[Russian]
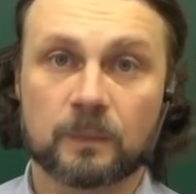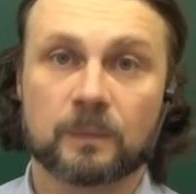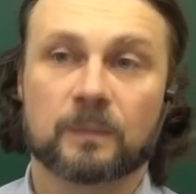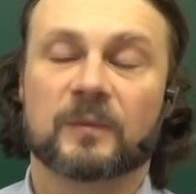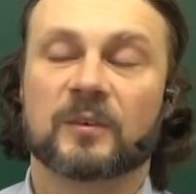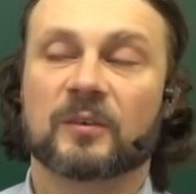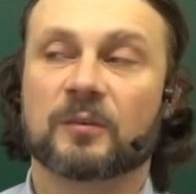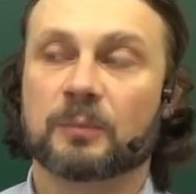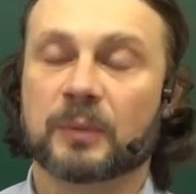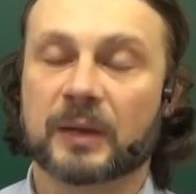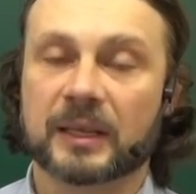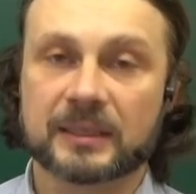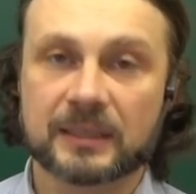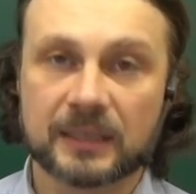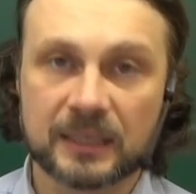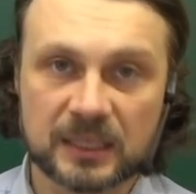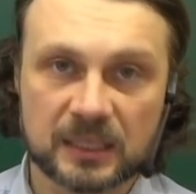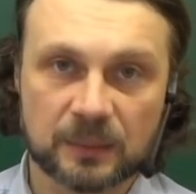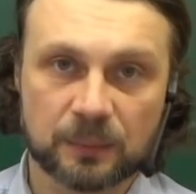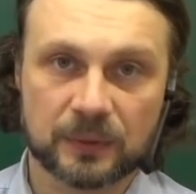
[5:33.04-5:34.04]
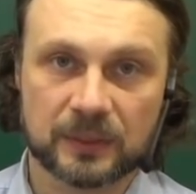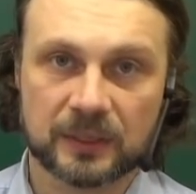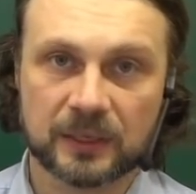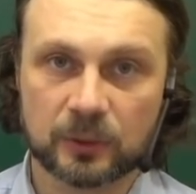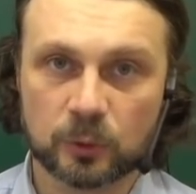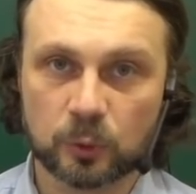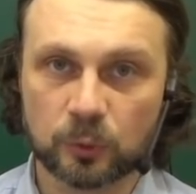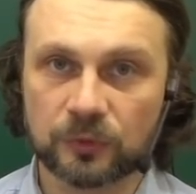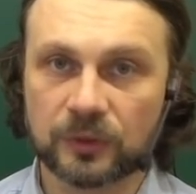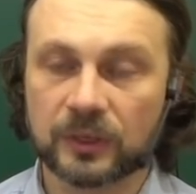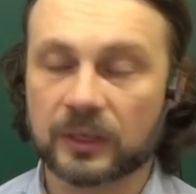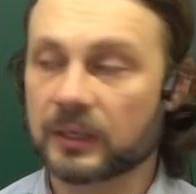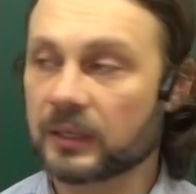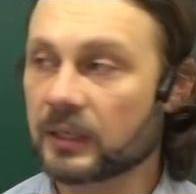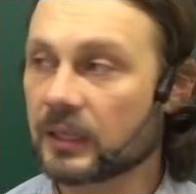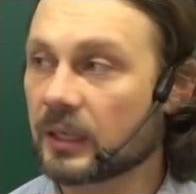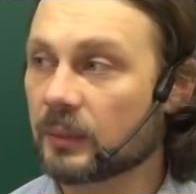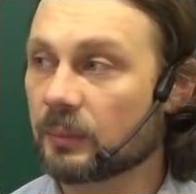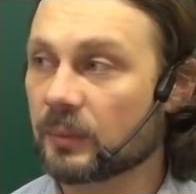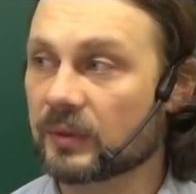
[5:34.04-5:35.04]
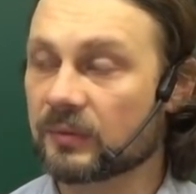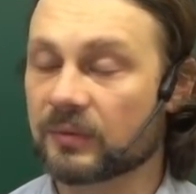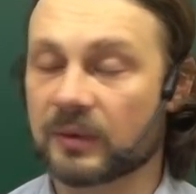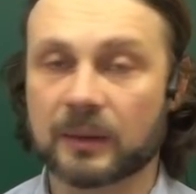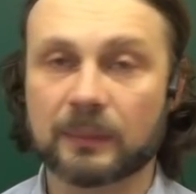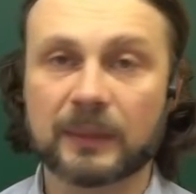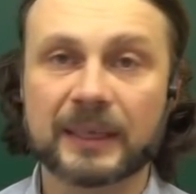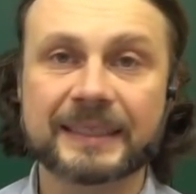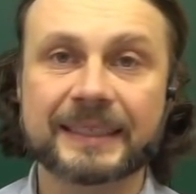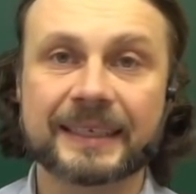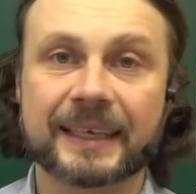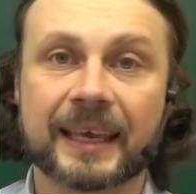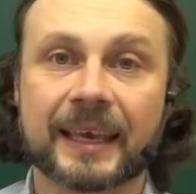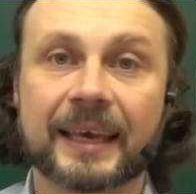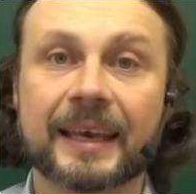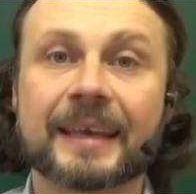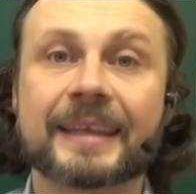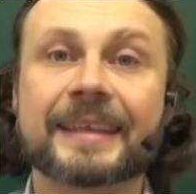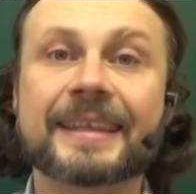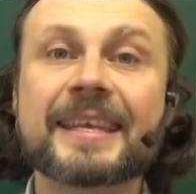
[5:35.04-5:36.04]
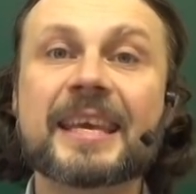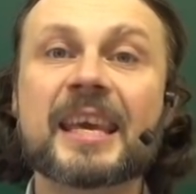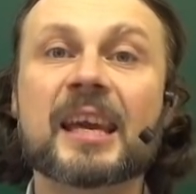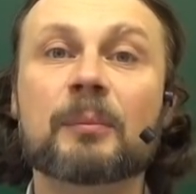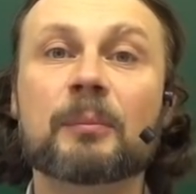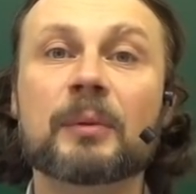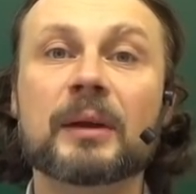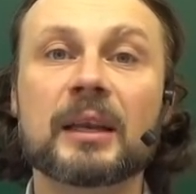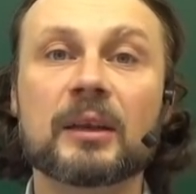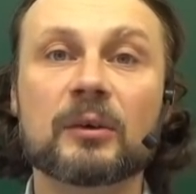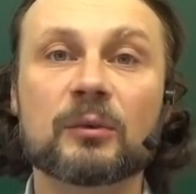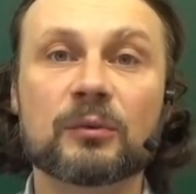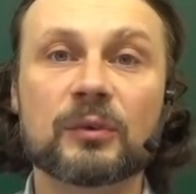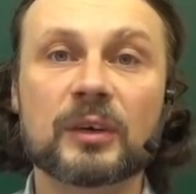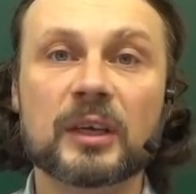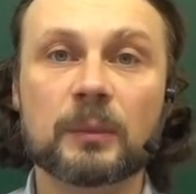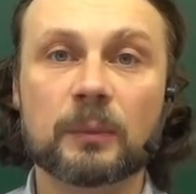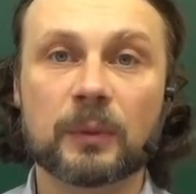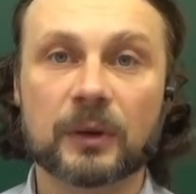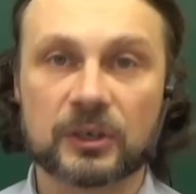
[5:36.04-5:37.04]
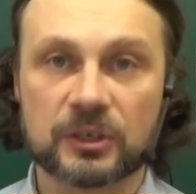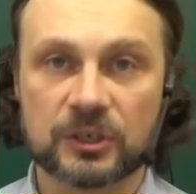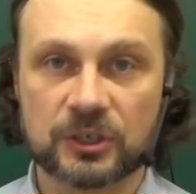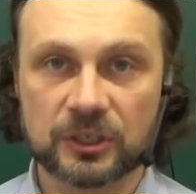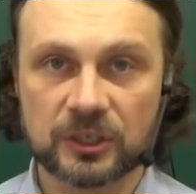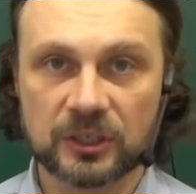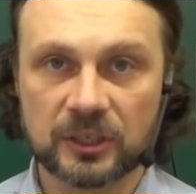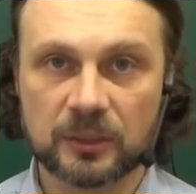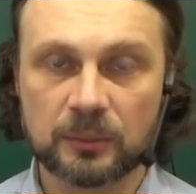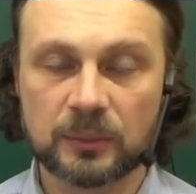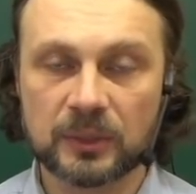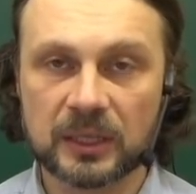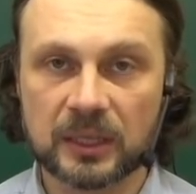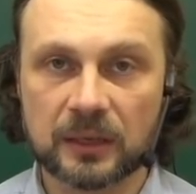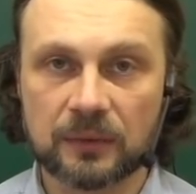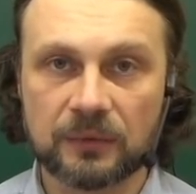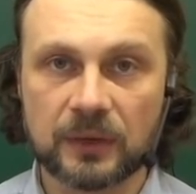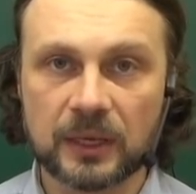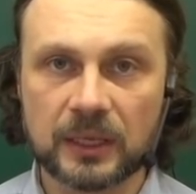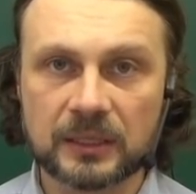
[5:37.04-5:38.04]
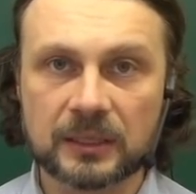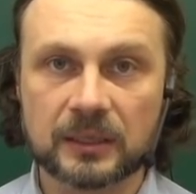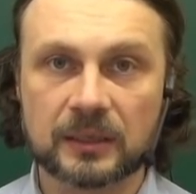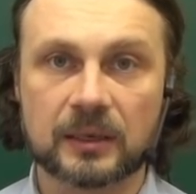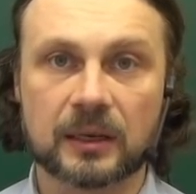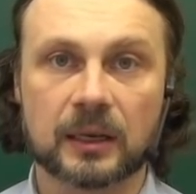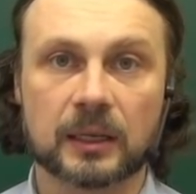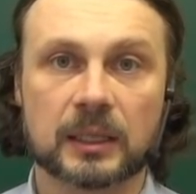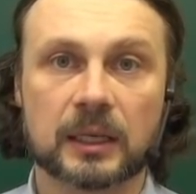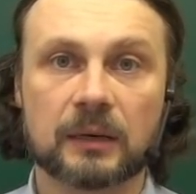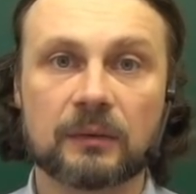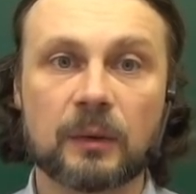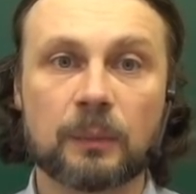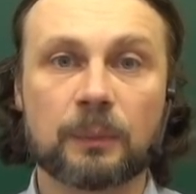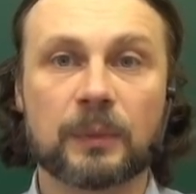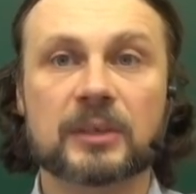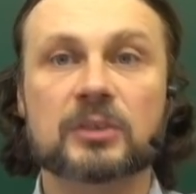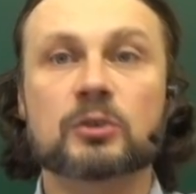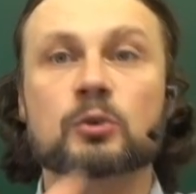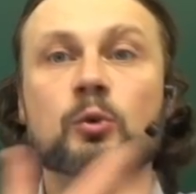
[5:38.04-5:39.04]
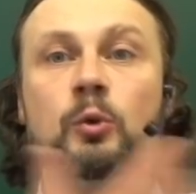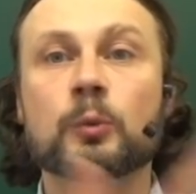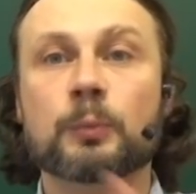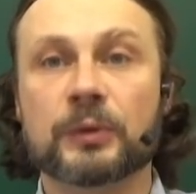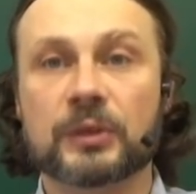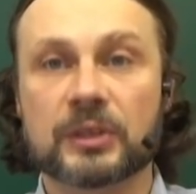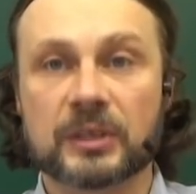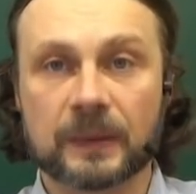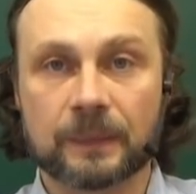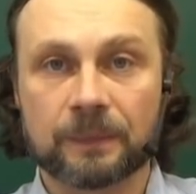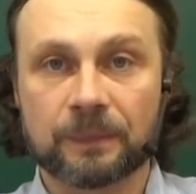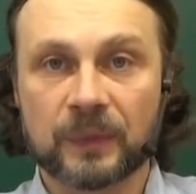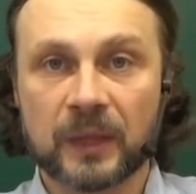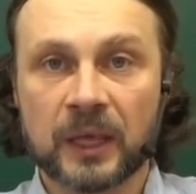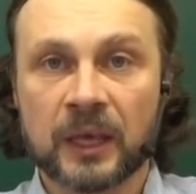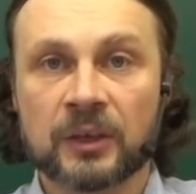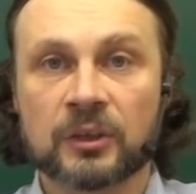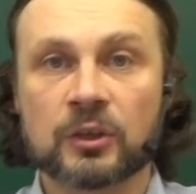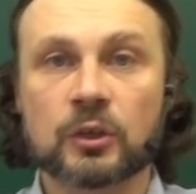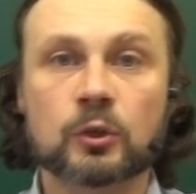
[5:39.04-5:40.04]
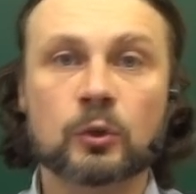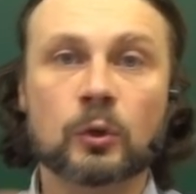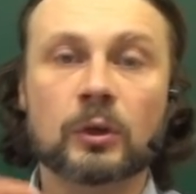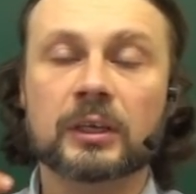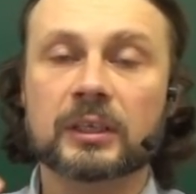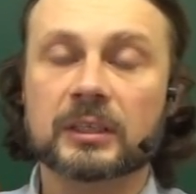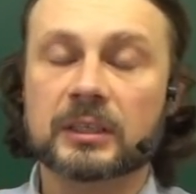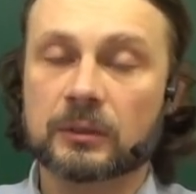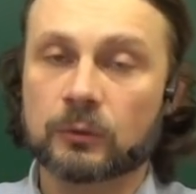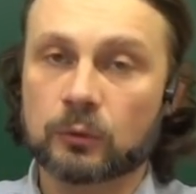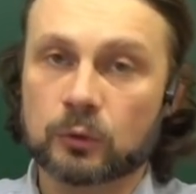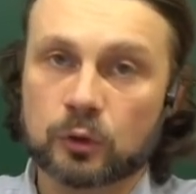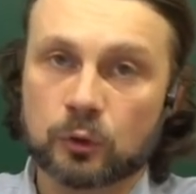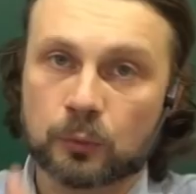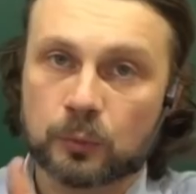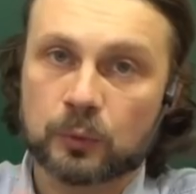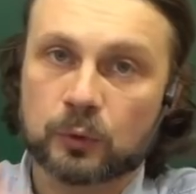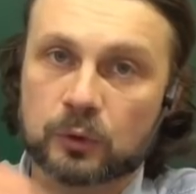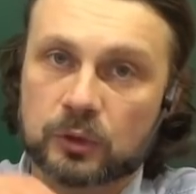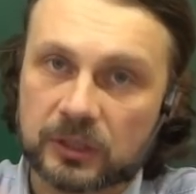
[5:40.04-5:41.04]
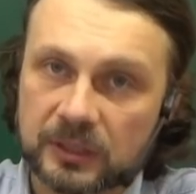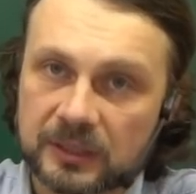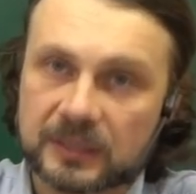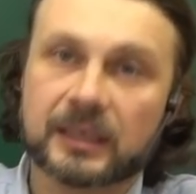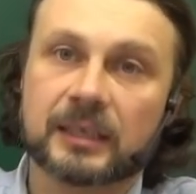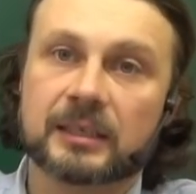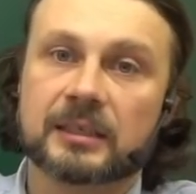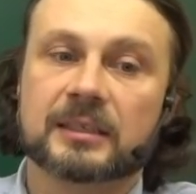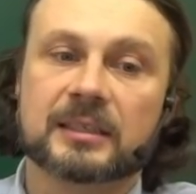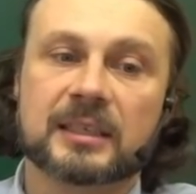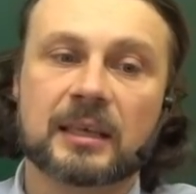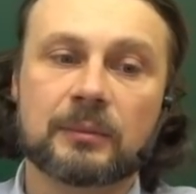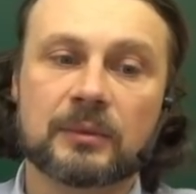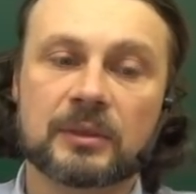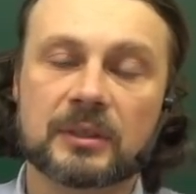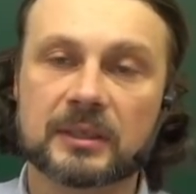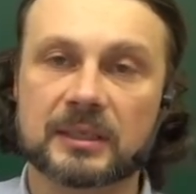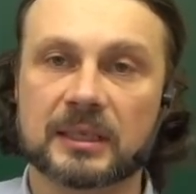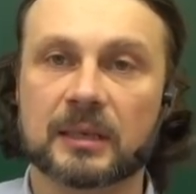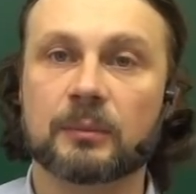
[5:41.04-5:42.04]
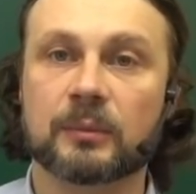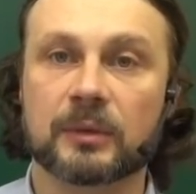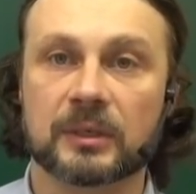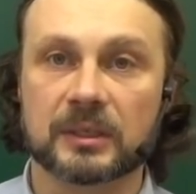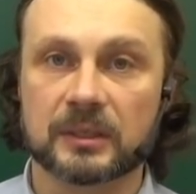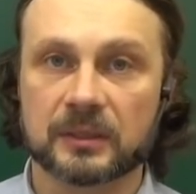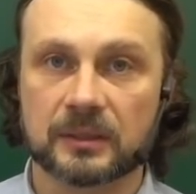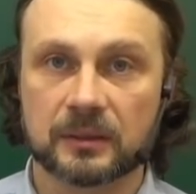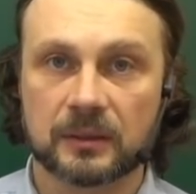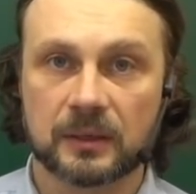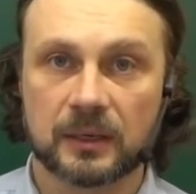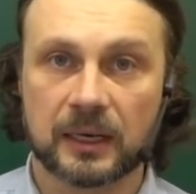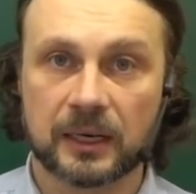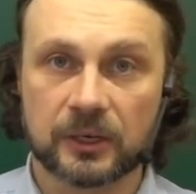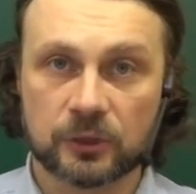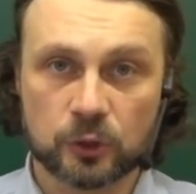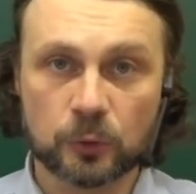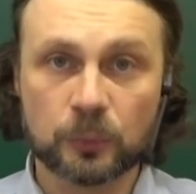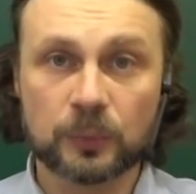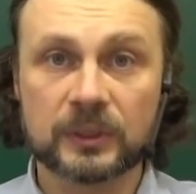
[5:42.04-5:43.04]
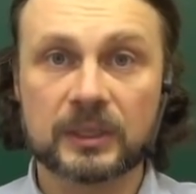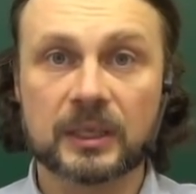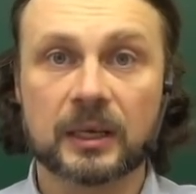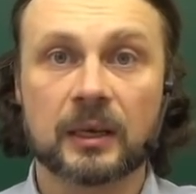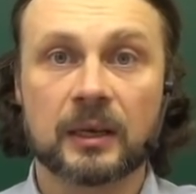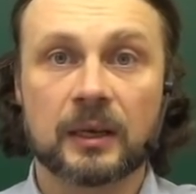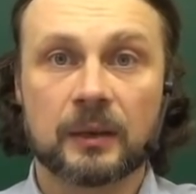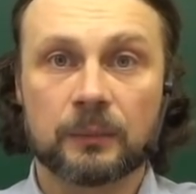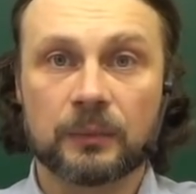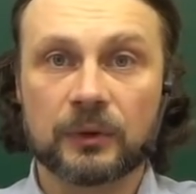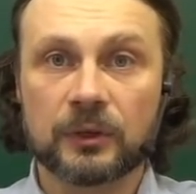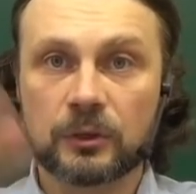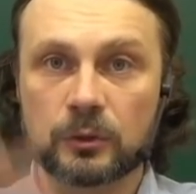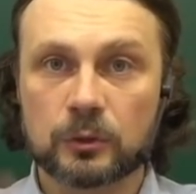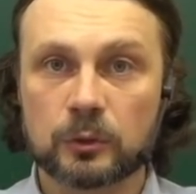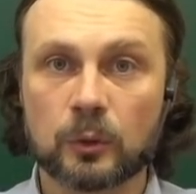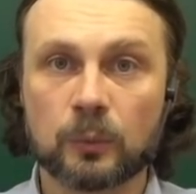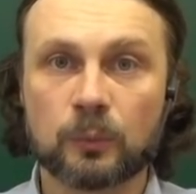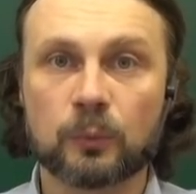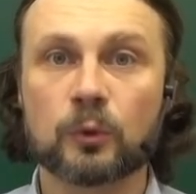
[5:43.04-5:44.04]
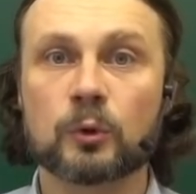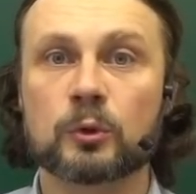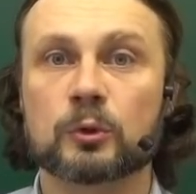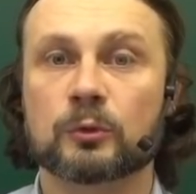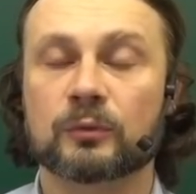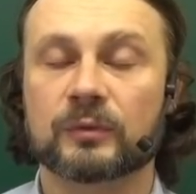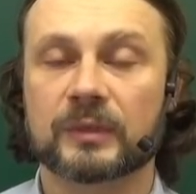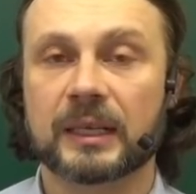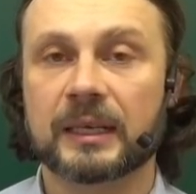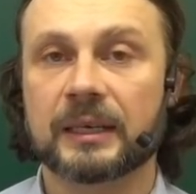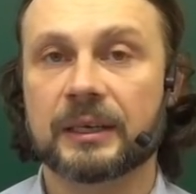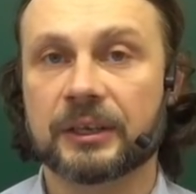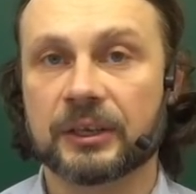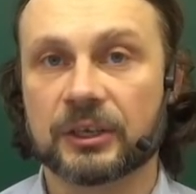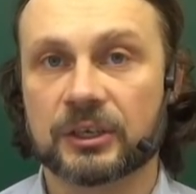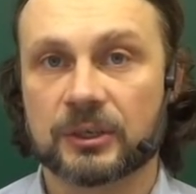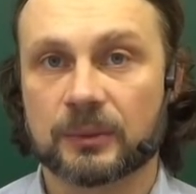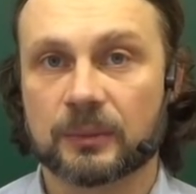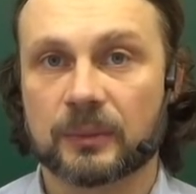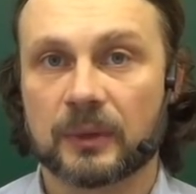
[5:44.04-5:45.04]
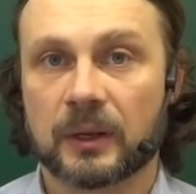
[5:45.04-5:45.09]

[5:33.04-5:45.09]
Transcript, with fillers: в процессе подготовки к ЕГЭ по информатике, не были выброшенными на ветер, когда вы поступите. Не только того, чтобы просто сдать экзамен и забыть, а чтобы это принесло пользу в дальнейшем.